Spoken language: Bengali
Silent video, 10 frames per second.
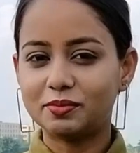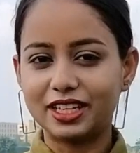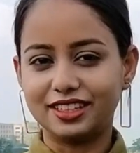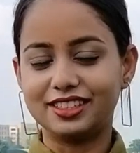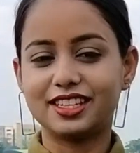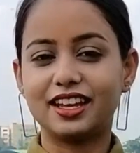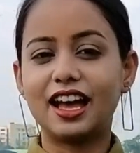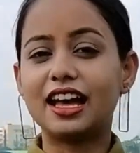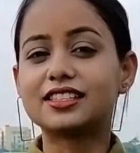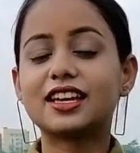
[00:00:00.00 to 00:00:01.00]
আমি আলিশা
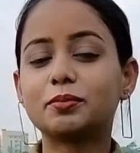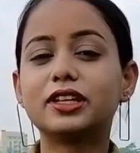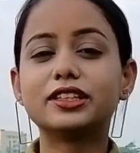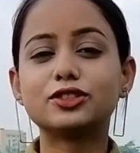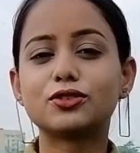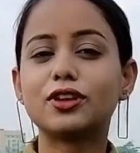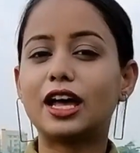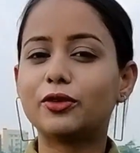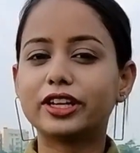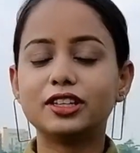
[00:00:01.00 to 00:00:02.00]
আজকে আপনাদের জন্য
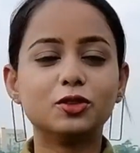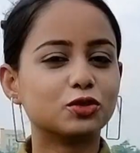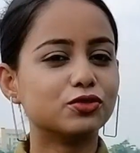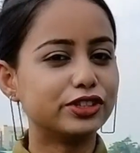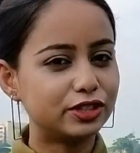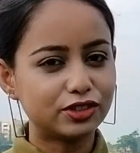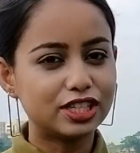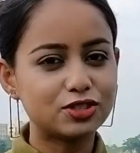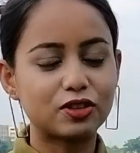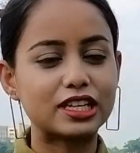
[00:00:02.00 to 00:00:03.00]
আরও একটি নতুন ভিডিও
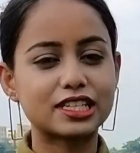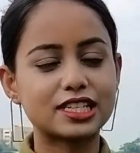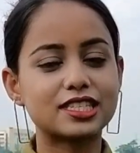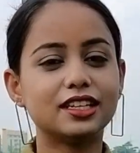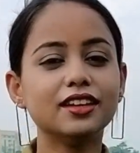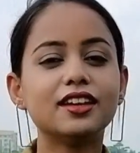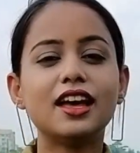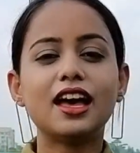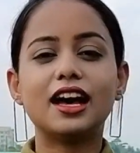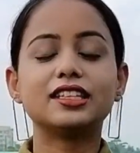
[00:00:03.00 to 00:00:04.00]
নিয়ে চলে এসেছি
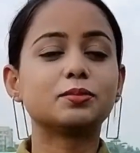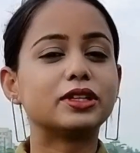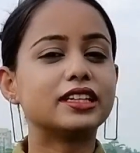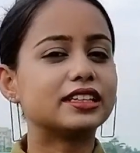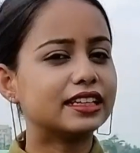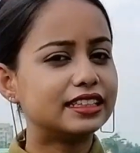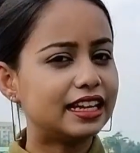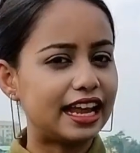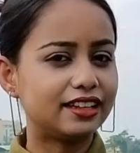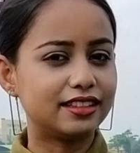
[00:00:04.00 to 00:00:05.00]
আজ আপনাদেরকে একটি
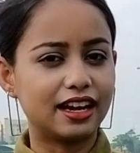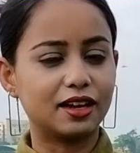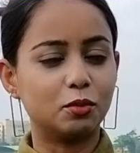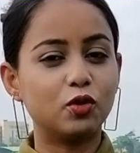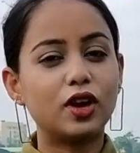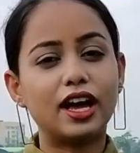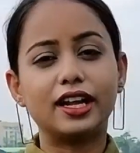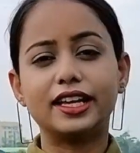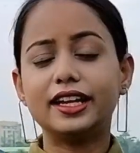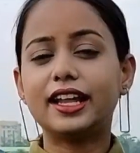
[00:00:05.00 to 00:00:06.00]
ল্যান্ড দেখাবো আর
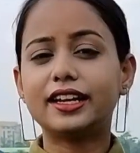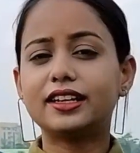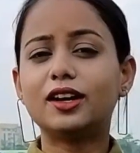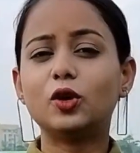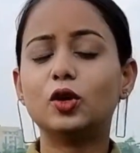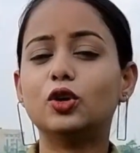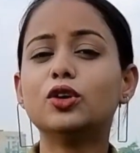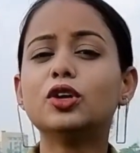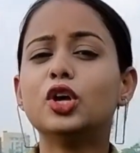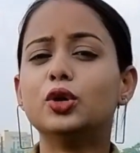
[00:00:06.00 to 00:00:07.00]
এই ল্যান্ডটা হলো
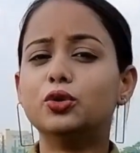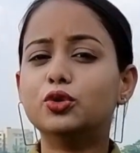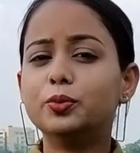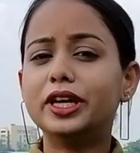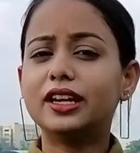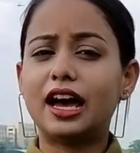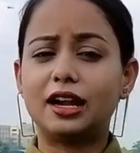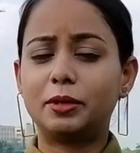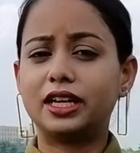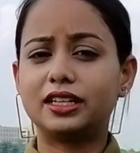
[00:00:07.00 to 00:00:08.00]
রুবির
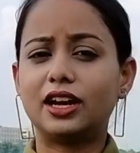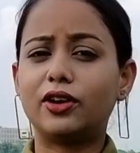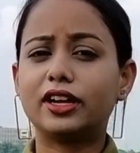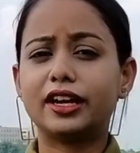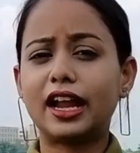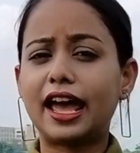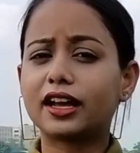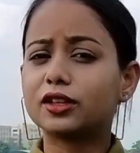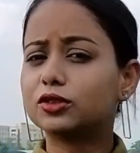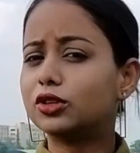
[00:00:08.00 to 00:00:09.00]
আরবানা টাওয়ারের
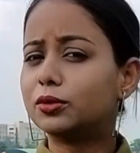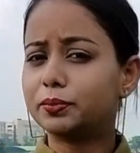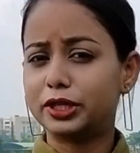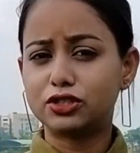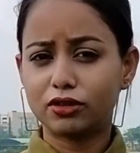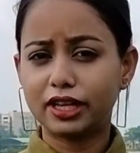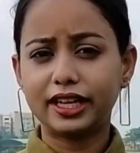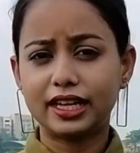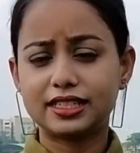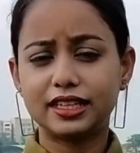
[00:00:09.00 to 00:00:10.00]
একদম পিছনেই
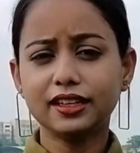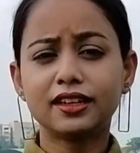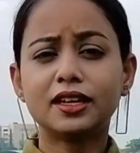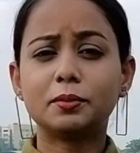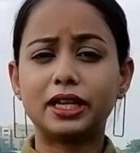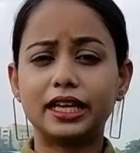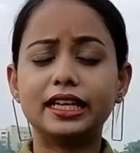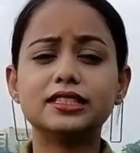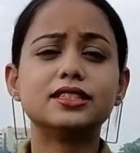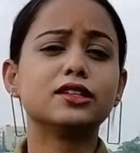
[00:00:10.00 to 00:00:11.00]
আছে মানে
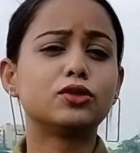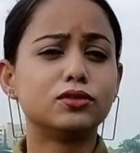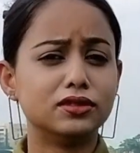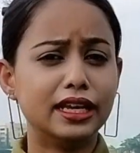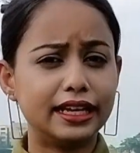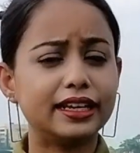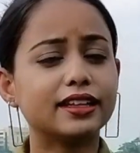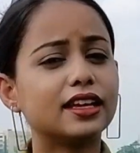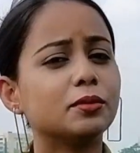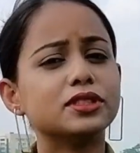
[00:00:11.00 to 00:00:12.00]
এই যে
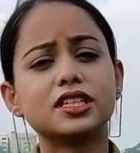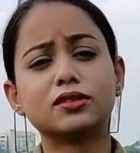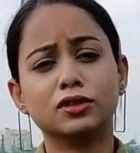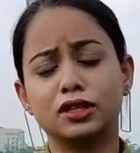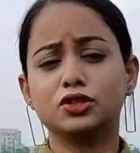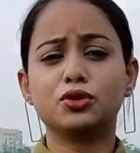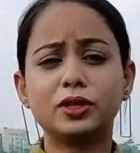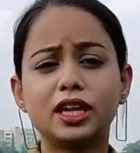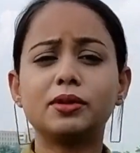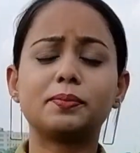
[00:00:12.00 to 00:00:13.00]
এরিয়াতে আমি যে
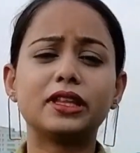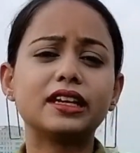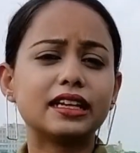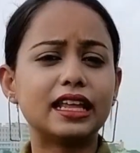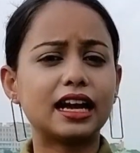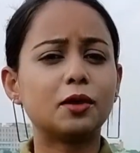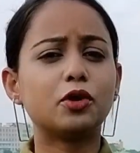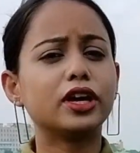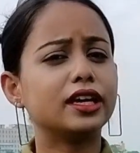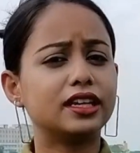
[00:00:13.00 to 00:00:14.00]
জমিটা আমি আপনাদেরকে দেখাবো
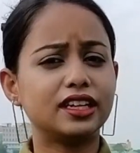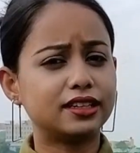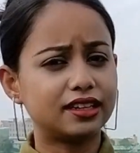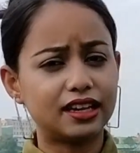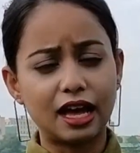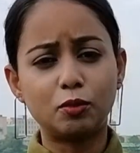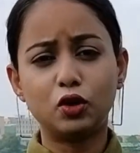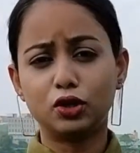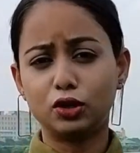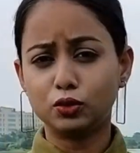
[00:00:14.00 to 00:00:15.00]
এই এরিয়াটার নাম
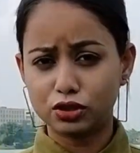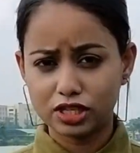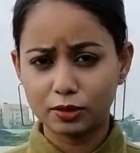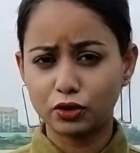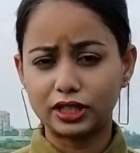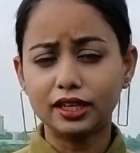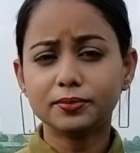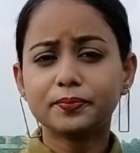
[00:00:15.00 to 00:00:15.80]
হলো উচ্ছেপোতা